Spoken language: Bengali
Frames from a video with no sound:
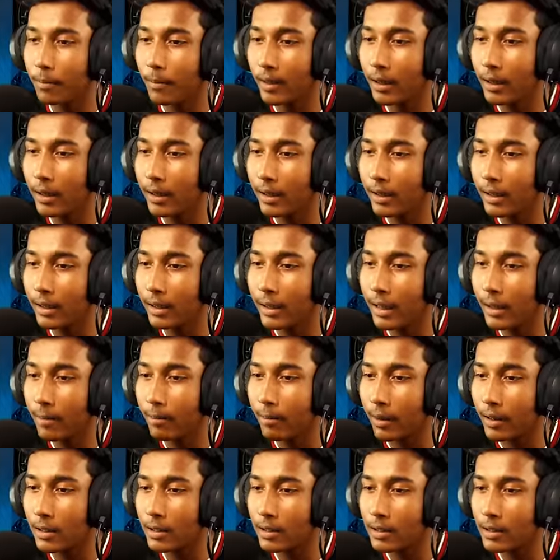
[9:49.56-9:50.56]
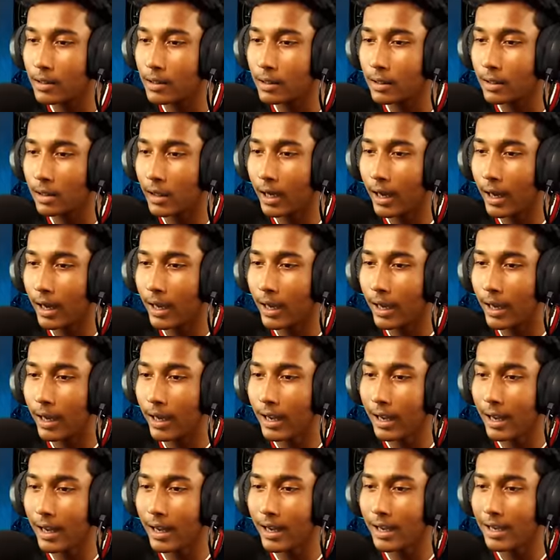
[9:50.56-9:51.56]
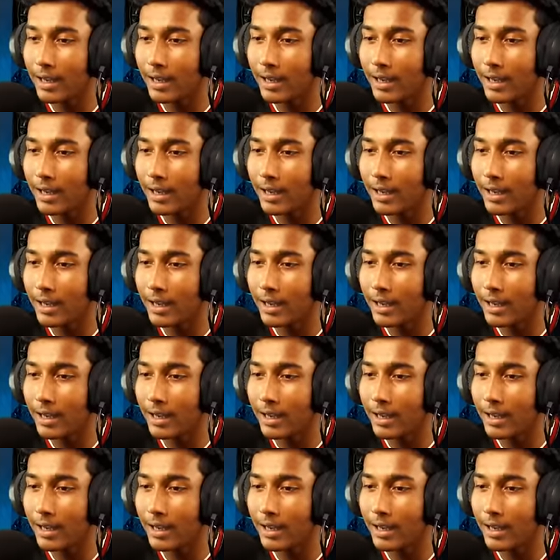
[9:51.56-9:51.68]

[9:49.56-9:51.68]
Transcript: মিলিটারি গেম বাজিয়ে দিয়েছি আয় আয় আয় আয়